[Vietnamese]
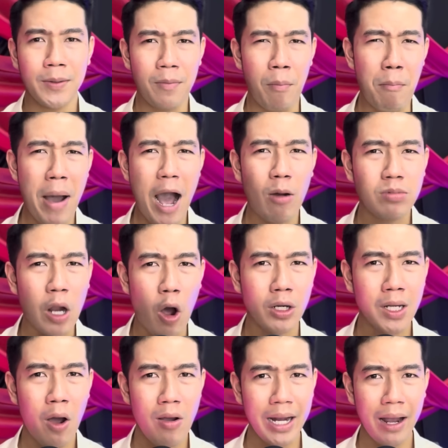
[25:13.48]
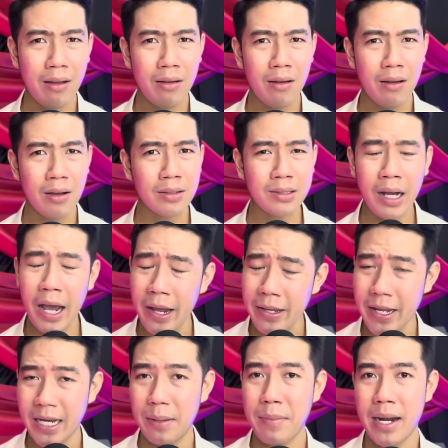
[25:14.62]
Mà ông nội nói nha, kỳ vậy
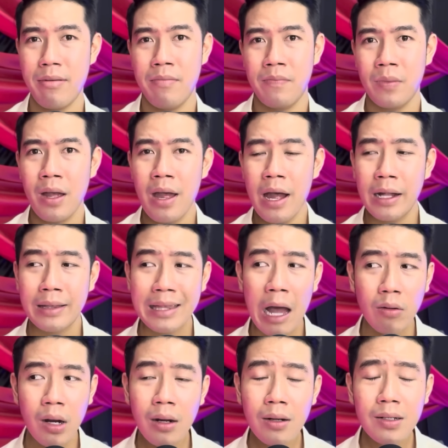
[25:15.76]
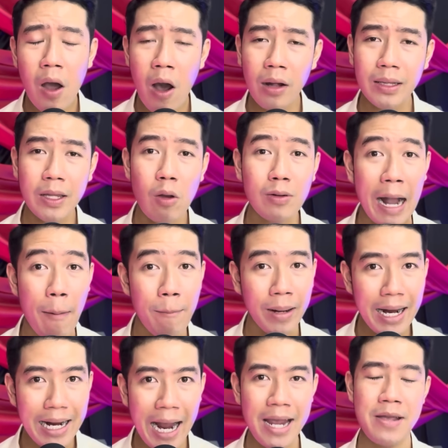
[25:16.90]
nè mày, tao đứng đó tao cầm cái
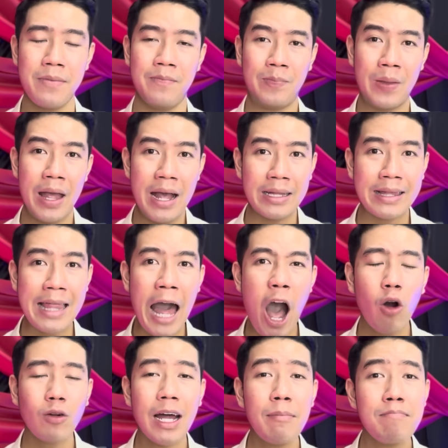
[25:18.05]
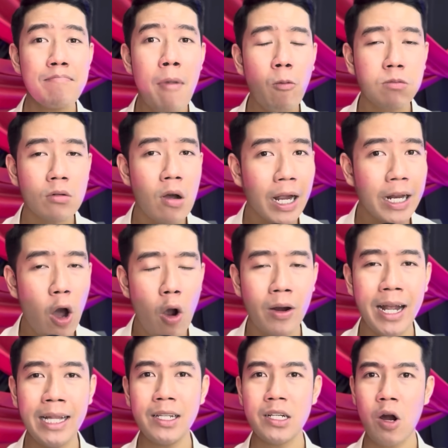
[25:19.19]
cây, tao đã móc được cái đòn
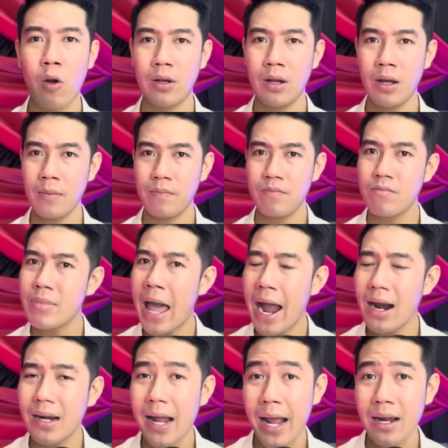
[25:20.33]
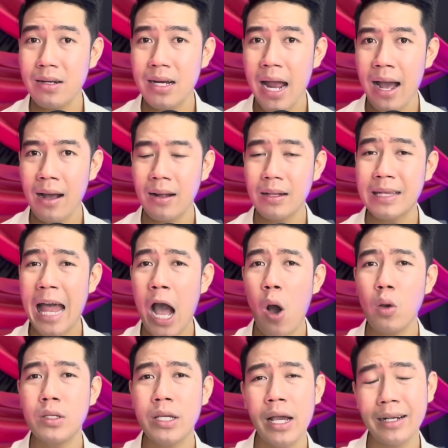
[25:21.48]
gánh rồi đó, đáng lẽ ra tao
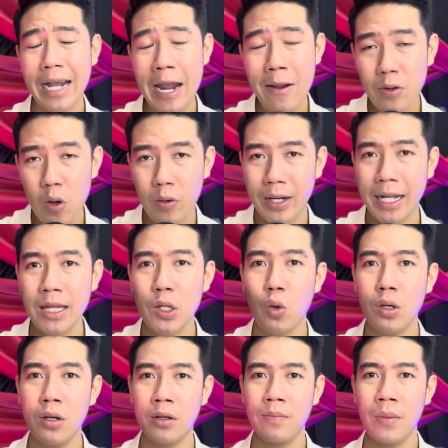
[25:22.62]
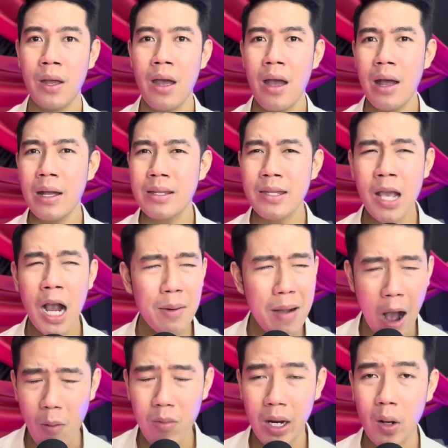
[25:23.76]
sẽ kéo đòn gánh vô được. Nhưng mà
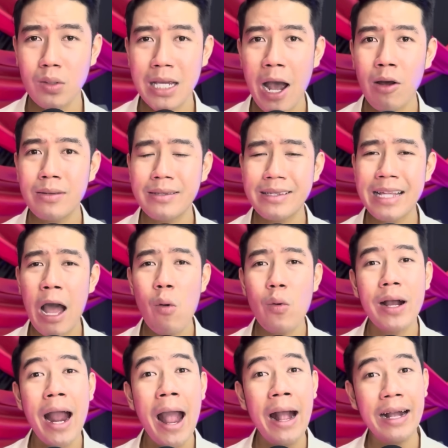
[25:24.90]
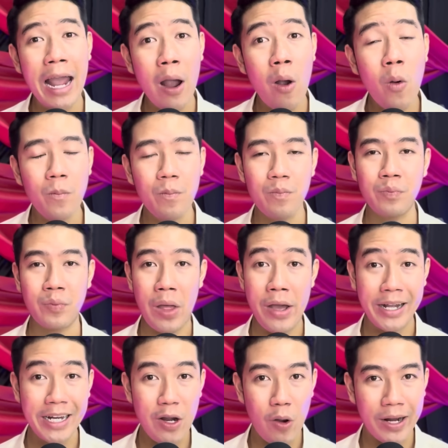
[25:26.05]
không hiểu sao tao càng kéo thì
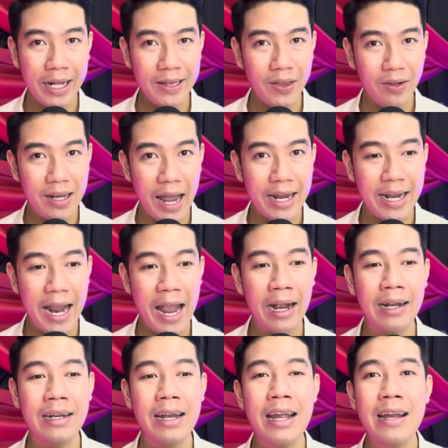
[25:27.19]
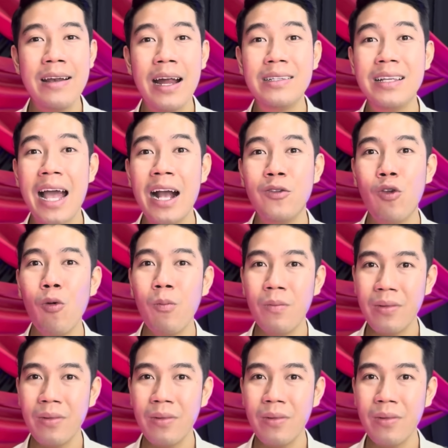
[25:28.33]
cái đòn gánh nó lại càng đi ra xa một chút.